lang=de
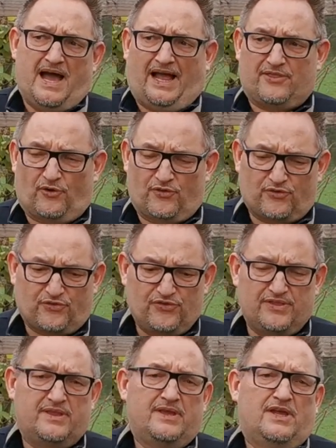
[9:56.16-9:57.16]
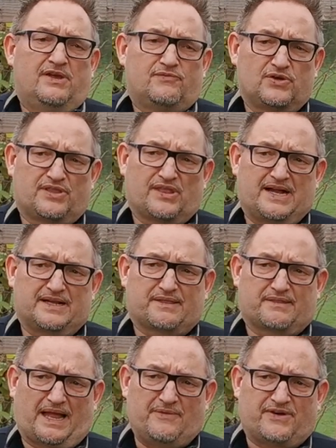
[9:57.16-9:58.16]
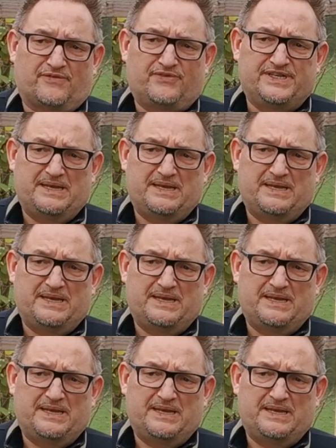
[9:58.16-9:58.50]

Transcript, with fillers: Ansonsten würde ich sagen, ist es einfach für